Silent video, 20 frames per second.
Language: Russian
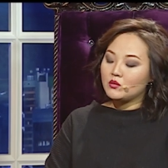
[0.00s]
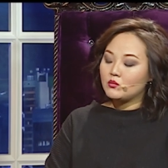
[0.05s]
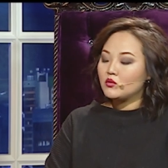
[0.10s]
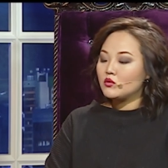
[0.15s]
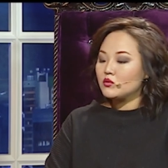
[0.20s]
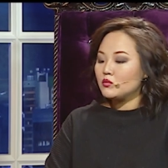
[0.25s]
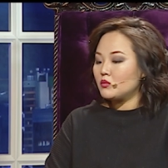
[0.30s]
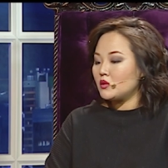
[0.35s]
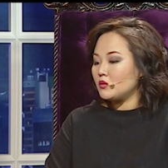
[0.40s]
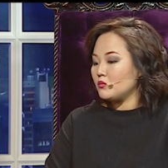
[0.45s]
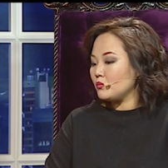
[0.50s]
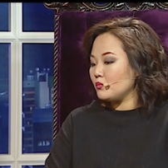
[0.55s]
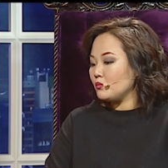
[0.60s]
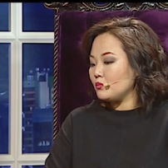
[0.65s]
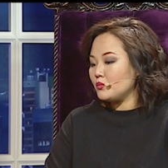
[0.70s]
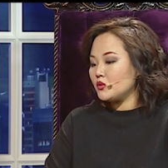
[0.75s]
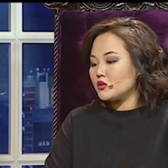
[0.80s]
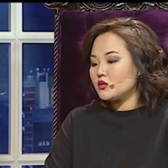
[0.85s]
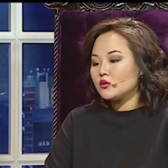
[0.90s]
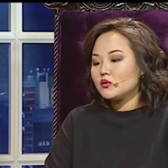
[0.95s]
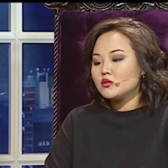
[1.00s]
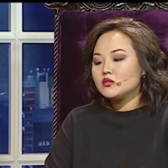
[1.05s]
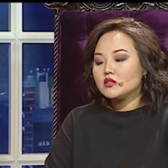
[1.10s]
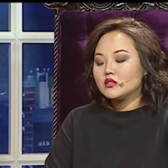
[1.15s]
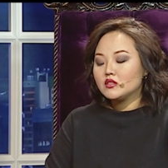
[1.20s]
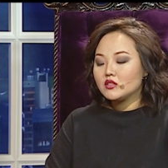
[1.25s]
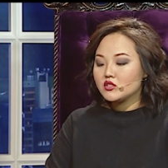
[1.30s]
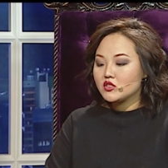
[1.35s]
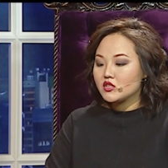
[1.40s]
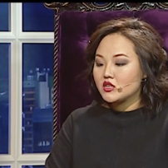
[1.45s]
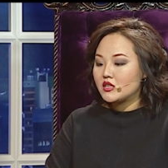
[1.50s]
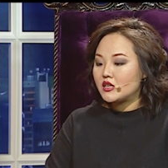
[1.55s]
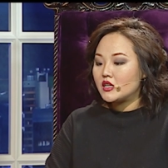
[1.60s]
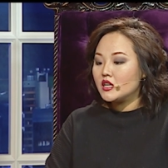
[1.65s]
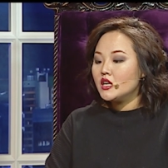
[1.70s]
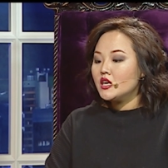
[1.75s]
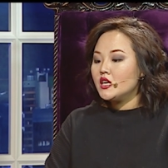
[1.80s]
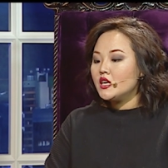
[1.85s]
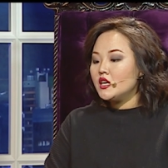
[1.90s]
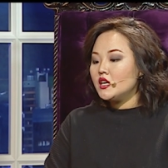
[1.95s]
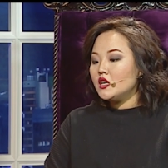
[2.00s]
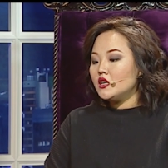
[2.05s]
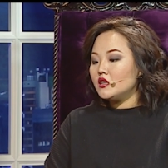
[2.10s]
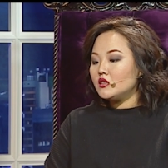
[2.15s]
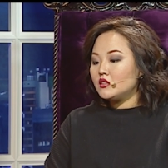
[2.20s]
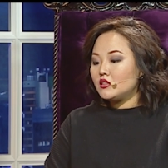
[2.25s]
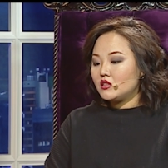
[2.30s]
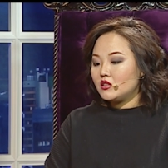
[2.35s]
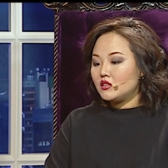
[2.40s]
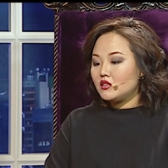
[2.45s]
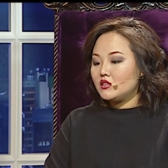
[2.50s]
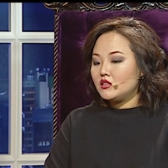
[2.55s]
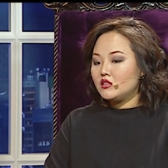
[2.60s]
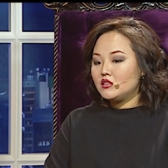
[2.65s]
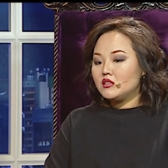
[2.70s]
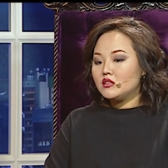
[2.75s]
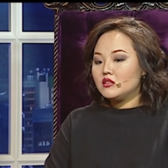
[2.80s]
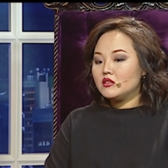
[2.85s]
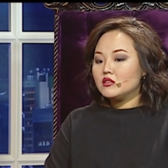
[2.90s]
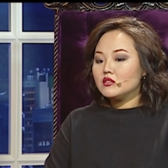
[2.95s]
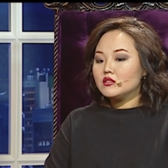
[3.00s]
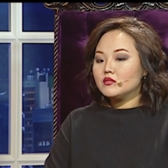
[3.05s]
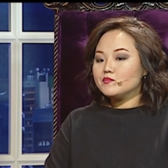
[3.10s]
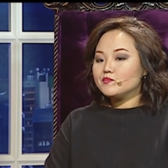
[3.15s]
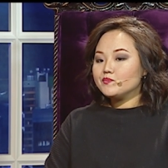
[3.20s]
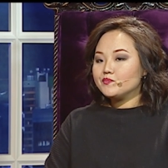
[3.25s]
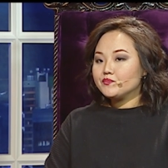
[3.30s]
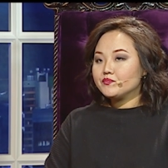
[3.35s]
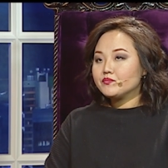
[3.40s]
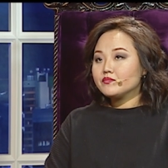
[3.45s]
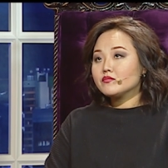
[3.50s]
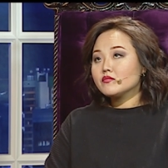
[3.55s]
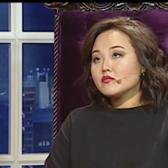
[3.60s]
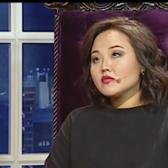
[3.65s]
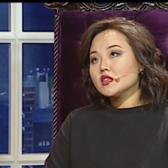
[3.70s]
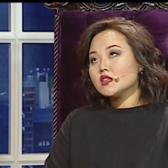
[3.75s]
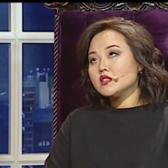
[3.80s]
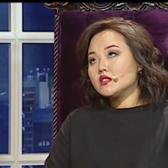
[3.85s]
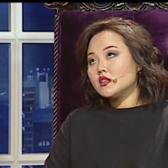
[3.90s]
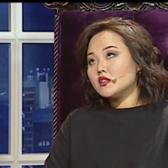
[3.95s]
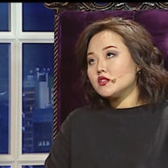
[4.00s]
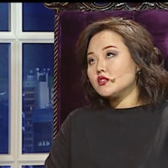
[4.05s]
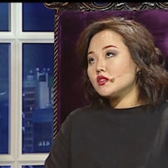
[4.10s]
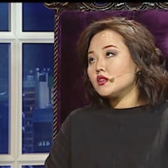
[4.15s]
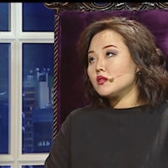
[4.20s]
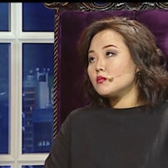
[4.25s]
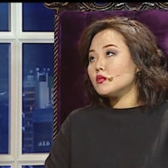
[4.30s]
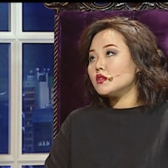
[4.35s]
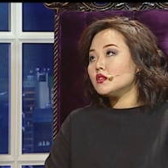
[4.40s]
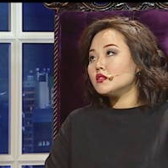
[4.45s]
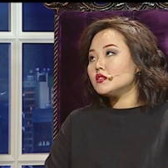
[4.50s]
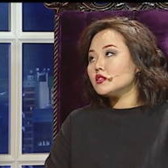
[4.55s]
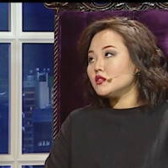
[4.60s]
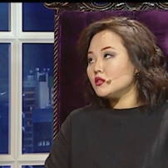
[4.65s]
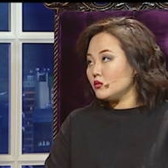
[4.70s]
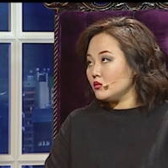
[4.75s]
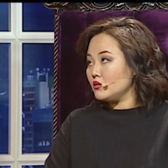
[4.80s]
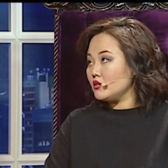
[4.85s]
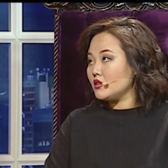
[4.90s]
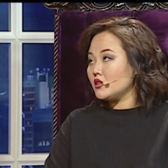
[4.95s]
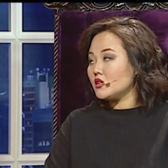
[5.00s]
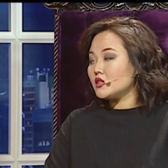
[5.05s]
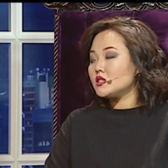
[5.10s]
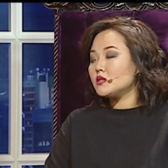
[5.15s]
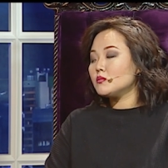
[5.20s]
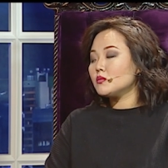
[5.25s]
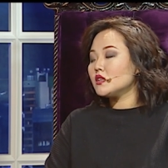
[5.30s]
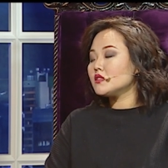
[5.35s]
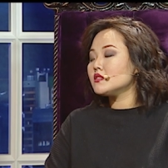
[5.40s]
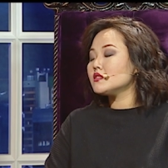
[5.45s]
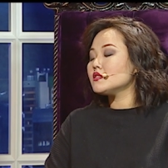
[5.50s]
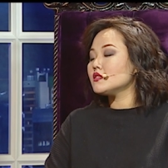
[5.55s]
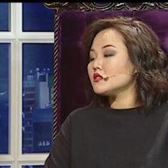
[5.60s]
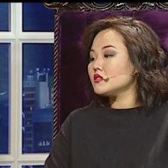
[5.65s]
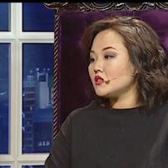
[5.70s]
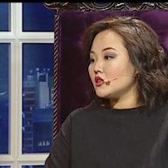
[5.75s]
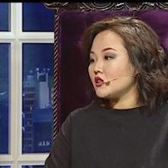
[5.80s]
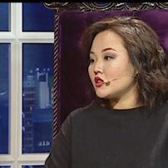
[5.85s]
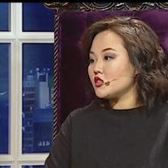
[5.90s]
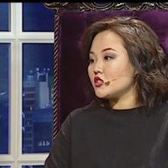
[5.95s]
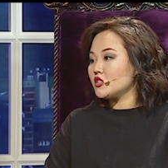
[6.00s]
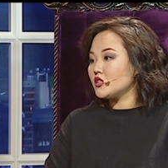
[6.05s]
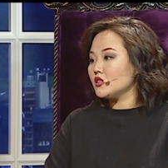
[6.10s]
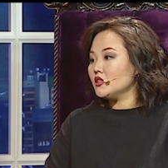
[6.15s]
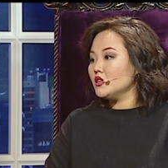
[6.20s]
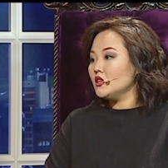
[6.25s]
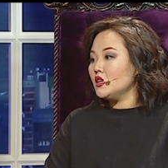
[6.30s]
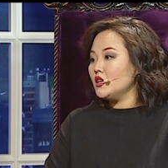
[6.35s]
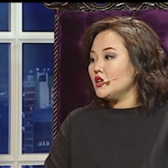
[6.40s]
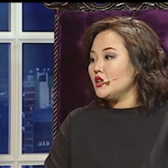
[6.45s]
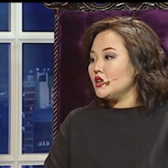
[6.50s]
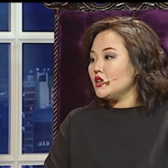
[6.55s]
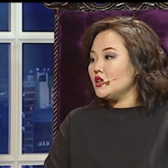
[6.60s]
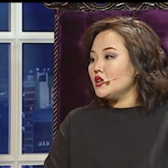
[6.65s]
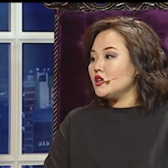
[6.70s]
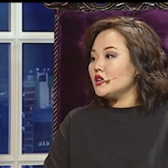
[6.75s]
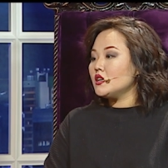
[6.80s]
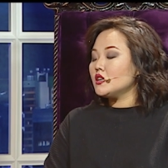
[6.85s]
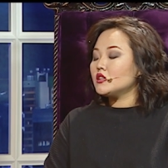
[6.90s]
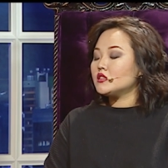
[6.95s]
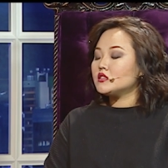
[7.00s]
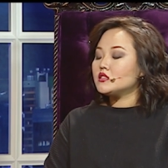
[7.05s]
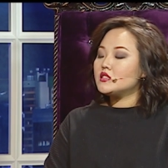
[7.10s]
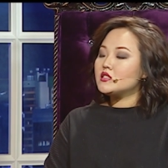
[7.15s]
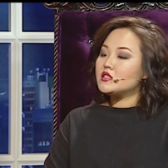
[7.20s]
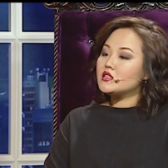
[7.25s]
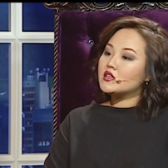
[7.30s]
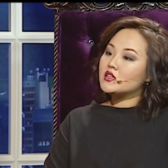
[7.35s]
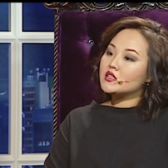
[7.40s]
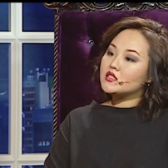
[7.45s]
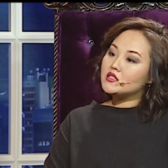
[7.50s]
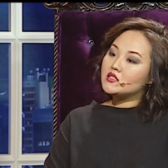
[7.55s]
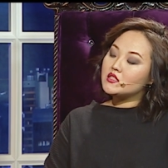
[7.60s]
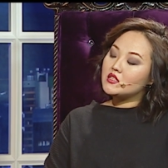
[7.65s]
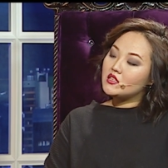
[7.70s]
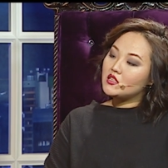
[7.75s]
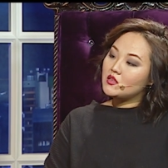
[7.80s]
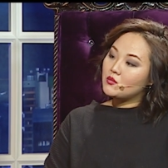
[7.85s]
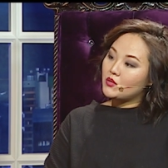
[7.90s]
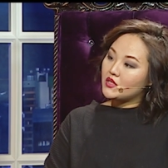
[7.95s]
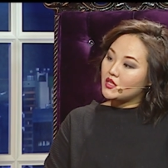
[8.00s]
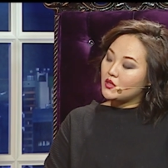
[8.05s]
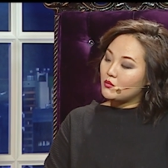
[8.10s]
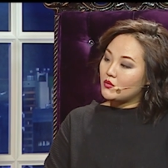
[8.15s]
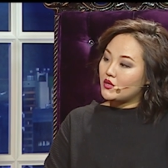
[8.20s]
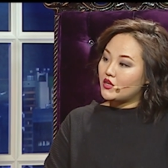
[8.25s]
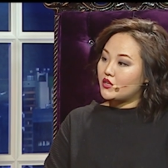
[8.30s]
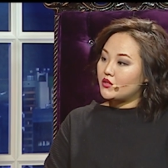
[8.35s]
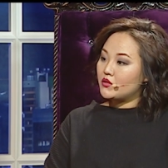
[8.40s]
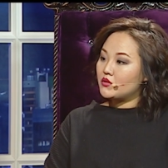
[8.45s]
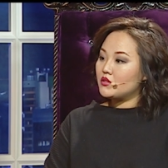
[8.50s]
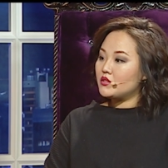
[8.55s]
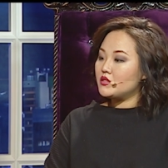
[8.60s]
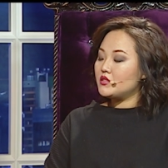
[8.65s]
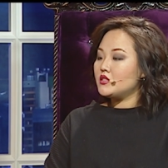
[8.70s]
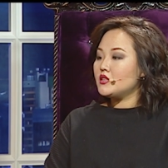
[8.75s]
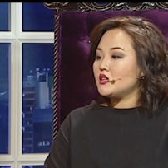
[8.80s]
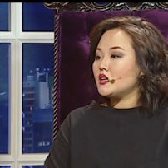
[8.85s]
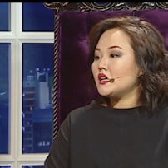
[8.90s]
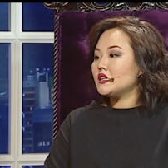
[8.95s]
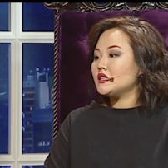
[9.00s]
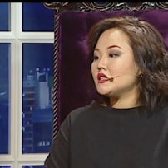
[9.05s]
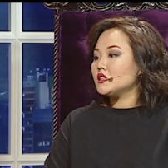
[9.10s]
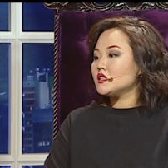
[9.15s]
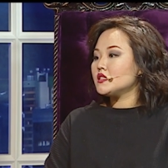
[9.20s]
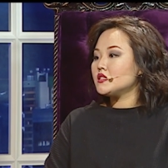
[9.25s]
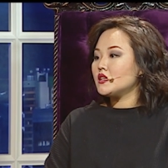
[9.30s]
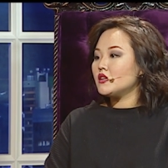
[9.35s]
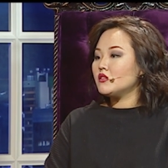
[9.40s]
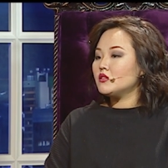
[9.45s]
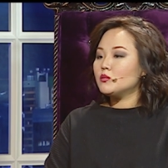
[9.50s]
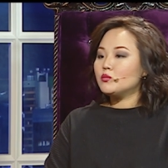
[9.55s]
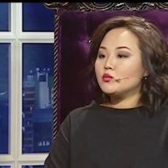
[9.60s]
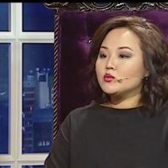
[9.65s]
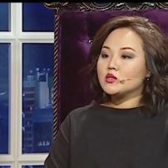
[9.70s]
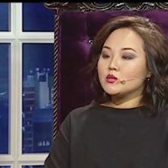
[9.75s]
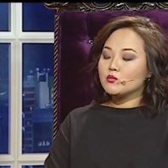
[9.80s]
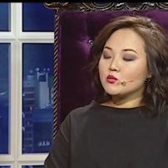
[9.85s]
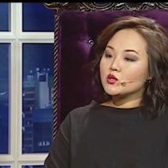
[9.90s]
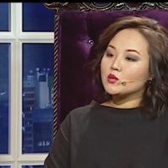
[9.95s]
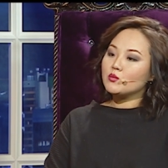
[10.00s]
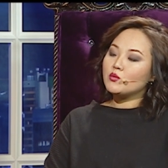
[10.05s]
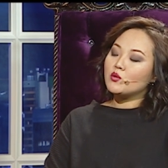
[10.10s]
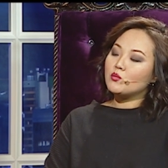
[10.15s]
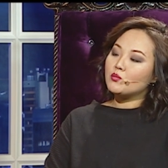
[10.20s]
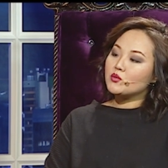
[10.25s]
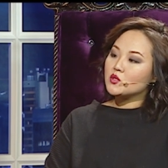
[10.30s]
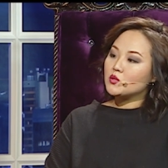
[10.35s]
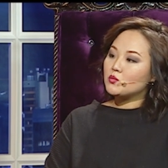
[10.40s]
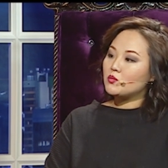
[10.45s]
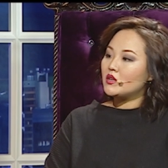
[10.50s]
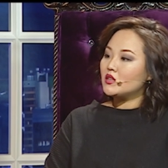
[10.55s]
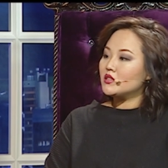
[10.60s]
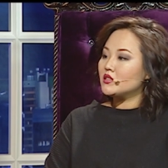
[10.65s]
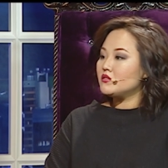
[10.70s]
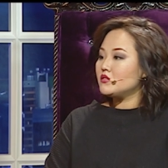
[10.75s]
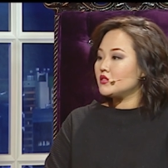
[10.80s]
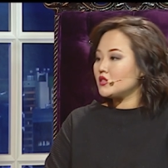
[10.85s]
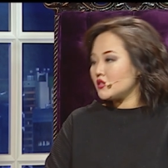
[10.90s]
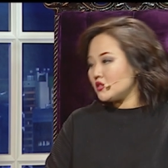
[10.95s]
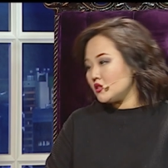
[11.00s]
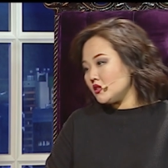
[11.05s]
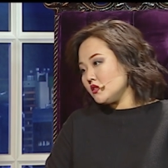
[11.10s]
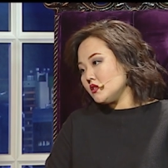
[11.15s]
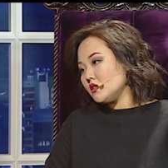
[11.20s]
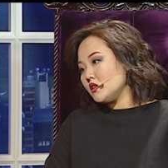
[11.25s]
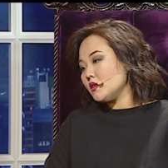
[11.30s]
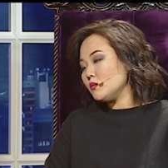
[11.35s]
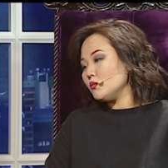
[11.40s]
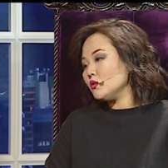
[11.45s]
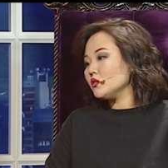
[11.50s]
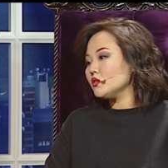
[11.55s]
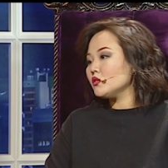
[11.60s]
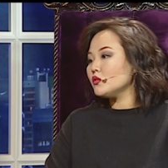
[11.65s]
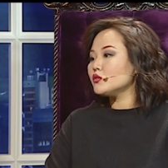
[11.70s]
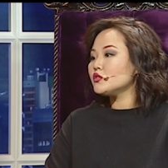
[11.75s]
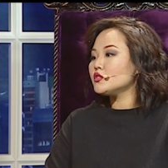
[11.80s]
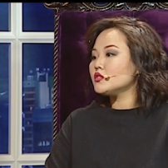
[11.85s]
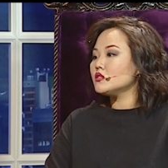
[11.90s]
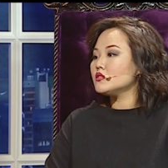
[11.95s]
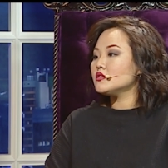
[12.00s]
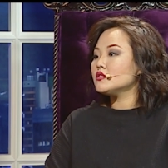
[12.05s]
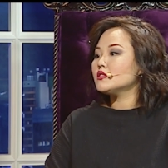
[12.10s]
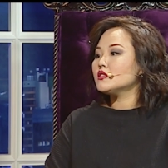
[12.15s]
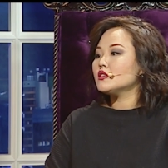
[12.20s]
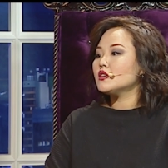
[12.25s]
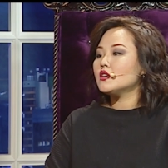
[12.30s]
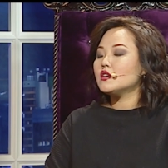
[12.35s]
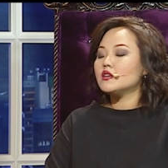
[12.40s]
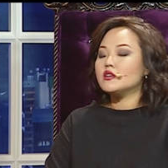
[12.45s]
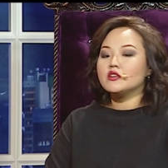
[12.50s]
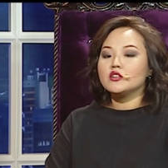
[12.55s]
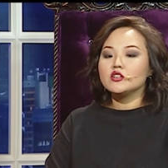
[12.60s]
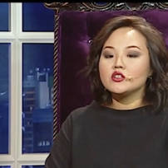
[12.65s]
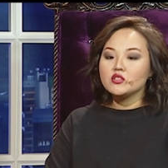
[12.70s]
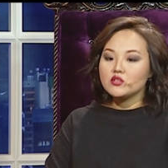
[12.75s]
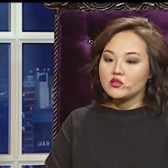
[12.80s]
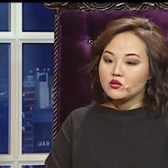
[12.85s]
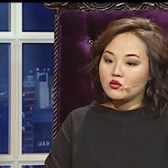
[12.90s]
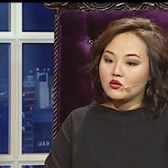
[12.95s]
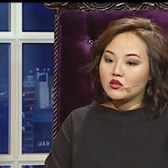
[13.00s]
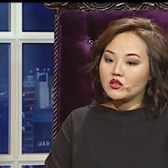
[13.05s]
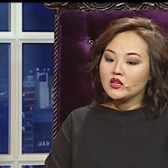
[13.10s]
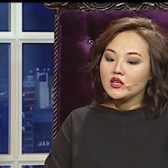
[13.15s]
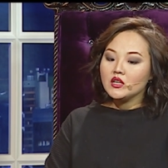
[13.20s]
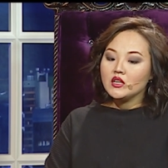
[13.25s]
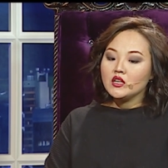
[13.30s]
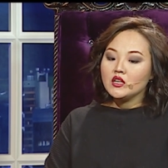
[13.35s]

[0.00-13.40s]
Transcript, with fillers: не могут там, построить отношения. Это и, эм, скажем так, молодые люди, от 17 и старше. Угу где родители не понимают, где они настаивают, допустим, чтобы он поступал на финансиста, а ребенок хочет идти на режиссера.